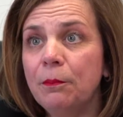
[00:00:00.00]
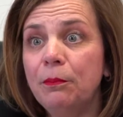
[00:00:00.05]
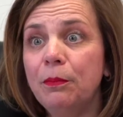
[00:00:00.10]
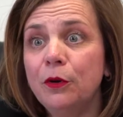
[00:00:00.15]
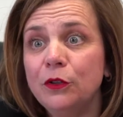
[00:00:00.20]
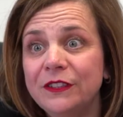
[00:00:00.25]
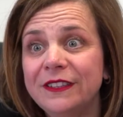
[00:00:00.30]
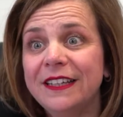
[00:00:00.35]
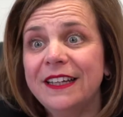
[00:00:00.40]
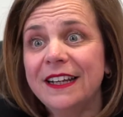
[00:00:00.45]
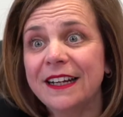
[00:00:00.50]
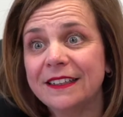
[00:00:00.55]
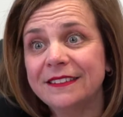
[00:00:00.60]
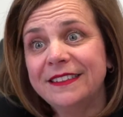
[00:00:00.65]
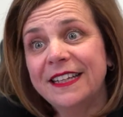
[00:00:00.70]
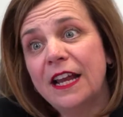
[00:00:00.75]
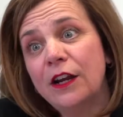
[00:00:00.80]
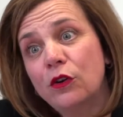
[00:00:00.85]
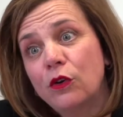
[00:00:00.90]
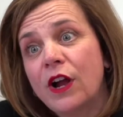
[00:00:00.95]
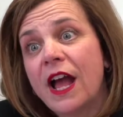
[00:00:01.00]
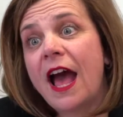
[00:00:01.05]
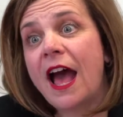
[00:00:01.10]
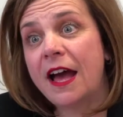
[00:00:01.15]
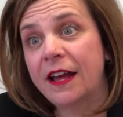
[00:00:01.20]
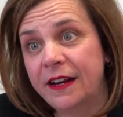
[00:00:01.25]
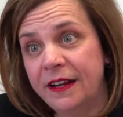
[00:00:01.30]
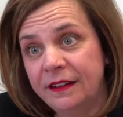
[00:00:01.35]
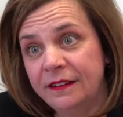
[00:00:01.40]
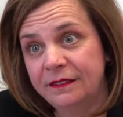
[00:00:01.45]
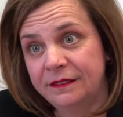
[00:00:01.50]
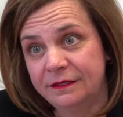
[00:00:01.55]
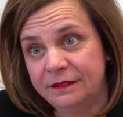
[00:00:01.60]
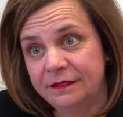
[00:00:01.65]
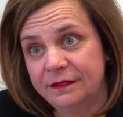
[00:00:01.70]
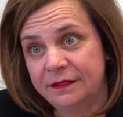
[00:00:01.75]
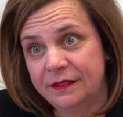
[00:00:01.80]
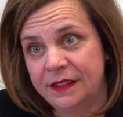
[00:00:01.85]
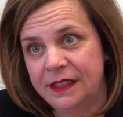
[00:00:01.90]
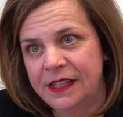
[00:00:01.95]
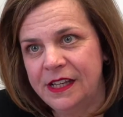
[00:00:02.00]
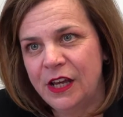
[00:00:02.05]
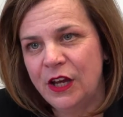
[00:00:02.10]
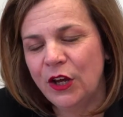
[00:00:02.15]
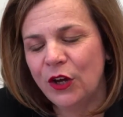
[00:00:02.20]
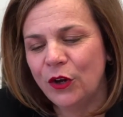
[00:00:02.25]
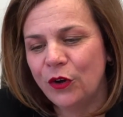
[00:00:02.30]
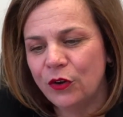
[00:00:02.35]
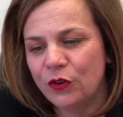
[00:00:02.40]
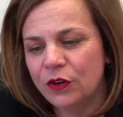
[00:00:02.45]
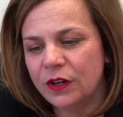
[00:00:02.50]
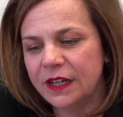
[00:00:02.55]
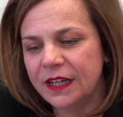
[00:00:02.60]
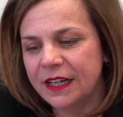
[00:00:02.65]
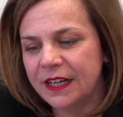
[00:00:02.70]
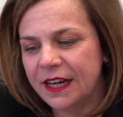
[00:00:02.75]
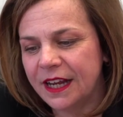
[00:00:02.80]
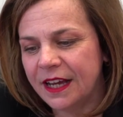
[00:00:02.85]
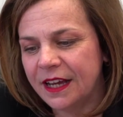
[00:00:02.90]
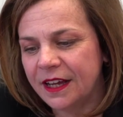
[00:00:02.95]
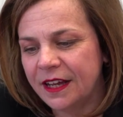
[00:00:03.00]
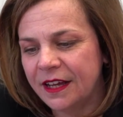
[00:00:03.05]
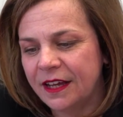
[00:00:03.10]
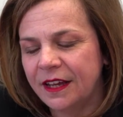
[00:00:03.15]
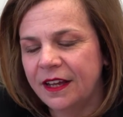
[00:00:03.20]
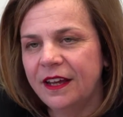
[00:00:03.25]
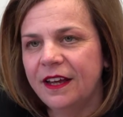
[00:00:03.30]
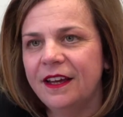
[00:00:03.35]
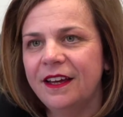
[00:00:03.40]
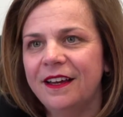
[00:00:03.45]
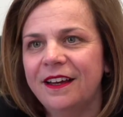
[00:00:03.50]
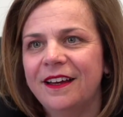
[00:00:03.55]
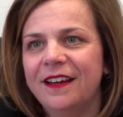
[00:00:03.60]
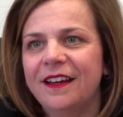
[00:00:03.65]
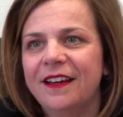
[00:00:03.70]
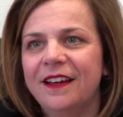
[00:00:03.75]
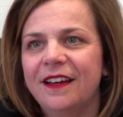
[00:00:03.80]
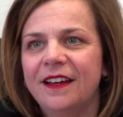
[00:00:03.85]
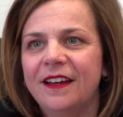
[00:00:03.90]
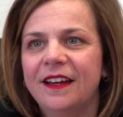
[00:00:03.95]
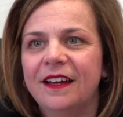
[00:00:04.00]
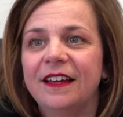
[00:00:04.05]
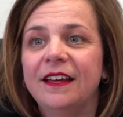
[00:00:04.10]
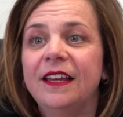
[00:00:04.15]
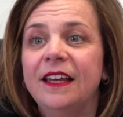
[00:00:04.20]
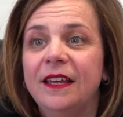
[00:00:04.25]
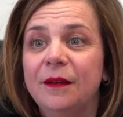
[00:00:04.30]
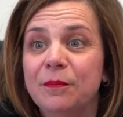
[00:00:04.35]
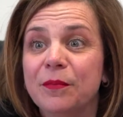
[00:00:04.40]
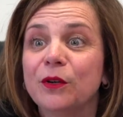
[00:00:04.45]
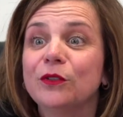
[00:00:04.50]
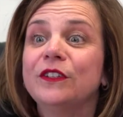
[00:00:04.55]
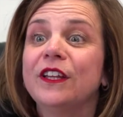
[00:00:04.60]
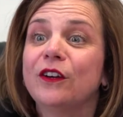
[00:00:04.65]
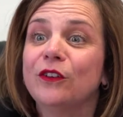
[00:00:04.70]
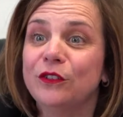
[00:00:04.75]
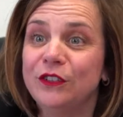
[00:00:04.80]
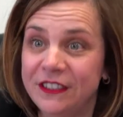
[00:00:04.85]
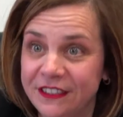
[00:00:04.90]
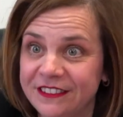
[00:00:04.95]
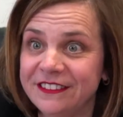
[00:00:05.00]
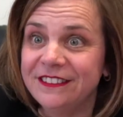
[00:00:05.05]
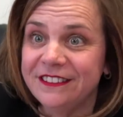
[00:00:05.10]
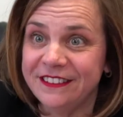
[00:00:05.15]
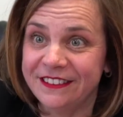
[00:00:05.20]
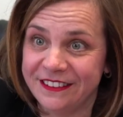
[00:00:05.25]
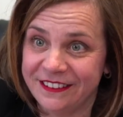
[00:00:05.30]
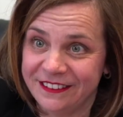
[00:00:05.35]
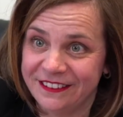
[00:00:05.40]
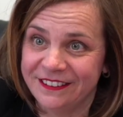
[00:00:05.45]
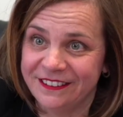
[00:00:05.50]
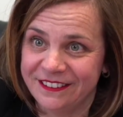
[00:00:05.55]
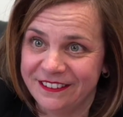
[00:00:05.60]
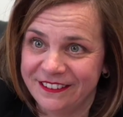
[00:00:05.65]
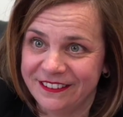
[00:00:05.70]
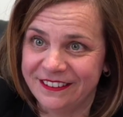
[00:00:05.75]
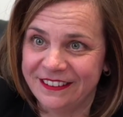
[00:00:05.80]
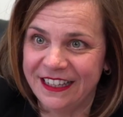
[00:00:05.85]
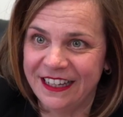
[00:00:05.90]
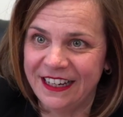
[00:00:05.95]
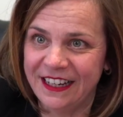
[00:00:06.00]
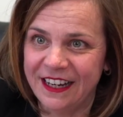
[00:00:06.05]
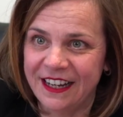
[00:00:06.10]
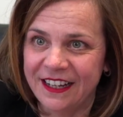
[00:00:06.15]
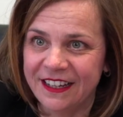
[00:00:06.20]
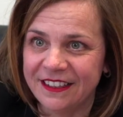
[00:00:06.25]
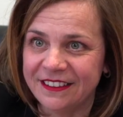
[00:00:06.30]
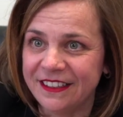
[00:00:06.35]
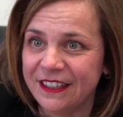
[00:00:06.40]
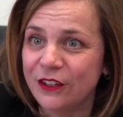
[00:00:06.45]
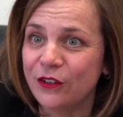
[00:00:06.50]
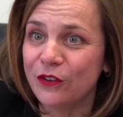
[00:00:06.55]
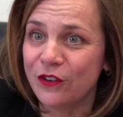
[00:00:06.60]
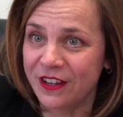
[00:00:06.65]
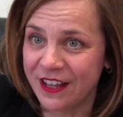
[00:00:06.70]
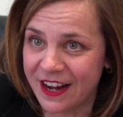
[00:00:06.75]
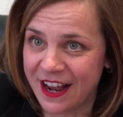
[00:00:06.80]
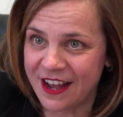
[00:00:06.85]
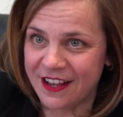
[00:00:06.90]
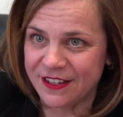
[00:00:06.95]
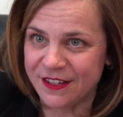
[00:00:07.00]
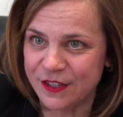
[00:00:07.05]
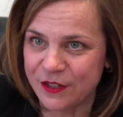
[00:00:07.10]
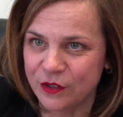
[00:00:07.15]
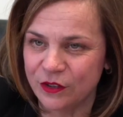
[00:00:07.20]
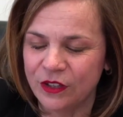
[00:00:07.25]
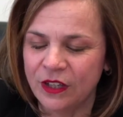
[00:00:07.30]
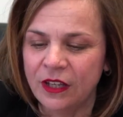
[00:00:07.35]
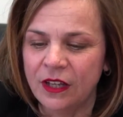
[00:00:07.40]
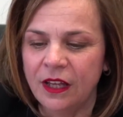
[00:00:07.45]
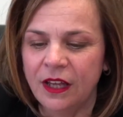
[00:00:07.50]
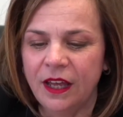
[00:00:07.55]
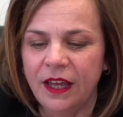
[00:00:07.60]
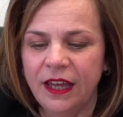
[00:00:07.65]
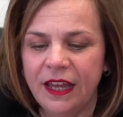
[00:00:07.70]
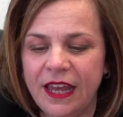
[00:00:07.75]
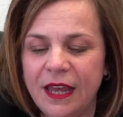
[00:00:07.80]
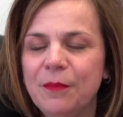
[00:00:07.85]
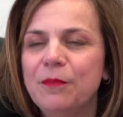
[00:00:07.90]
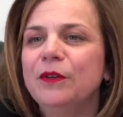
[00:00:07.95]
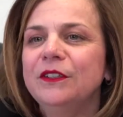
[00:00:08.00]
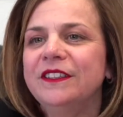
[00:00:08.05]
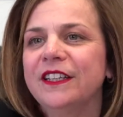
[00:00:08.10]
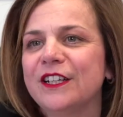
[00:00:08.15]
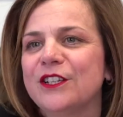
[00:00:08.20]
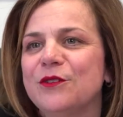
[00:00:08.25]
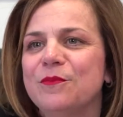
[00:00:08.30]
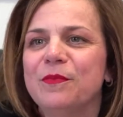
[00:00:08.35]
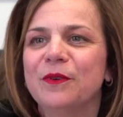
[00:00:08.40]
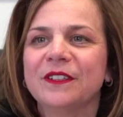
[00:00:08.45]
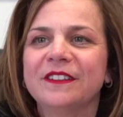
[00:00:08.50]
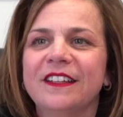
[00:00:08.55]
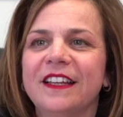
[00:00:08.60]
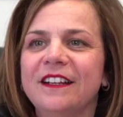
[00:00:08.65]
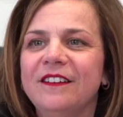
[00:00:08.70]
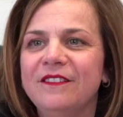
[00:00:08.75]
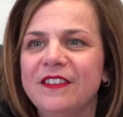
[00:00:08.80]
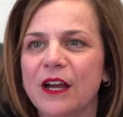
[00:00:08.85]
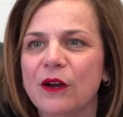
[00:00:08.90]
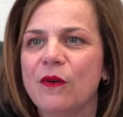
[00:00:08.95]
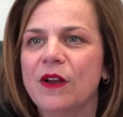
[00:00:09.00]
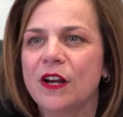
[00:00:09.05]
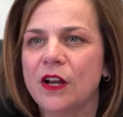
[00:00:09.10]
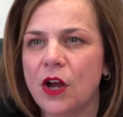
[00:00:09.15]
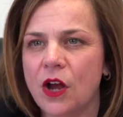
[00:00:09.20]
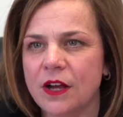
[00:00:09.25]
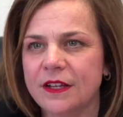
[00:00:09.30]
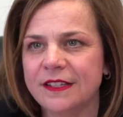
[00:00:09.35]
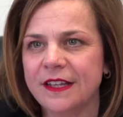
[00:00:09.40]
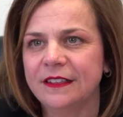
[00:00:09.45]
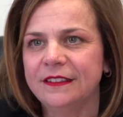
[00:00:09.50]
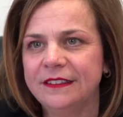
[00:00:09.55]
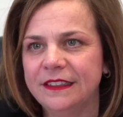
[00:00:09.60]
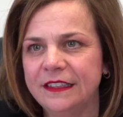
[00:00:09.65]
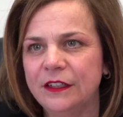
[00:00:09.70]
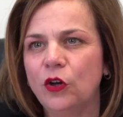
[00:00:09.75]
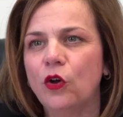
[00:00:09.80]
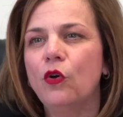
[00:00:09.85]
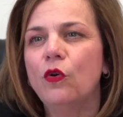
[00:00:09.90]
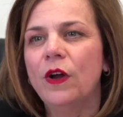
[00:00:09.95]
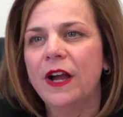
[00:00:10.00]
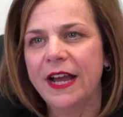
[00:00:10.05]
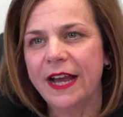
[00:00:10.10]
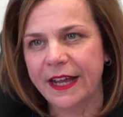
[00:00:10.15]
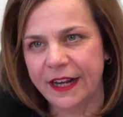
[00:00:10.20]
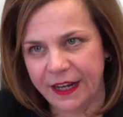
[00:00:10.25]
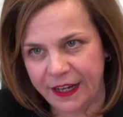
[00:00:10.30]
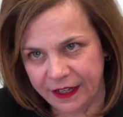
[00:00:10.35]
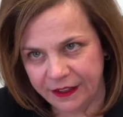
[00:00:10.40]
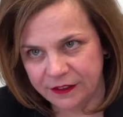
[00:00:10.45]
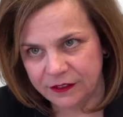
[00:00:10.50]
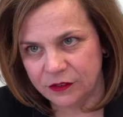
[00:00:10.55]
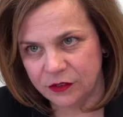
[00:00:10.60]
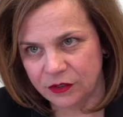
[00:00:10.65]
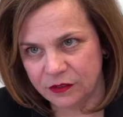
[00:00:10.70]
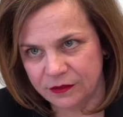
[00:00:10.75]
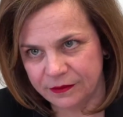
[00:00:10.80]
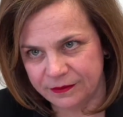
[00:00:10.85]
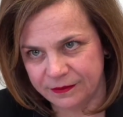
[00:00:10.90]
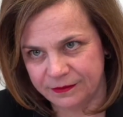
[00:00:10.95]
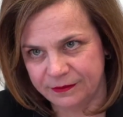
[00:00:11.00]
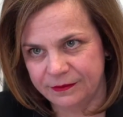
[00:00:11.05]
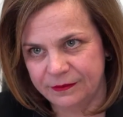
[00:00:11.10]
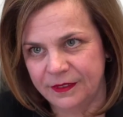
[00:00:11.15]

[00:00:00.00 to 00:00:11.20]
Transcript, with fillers: poter dialogare con eh, i protagonisti del, del congresso, e potersi portare via qualcosa di concreto.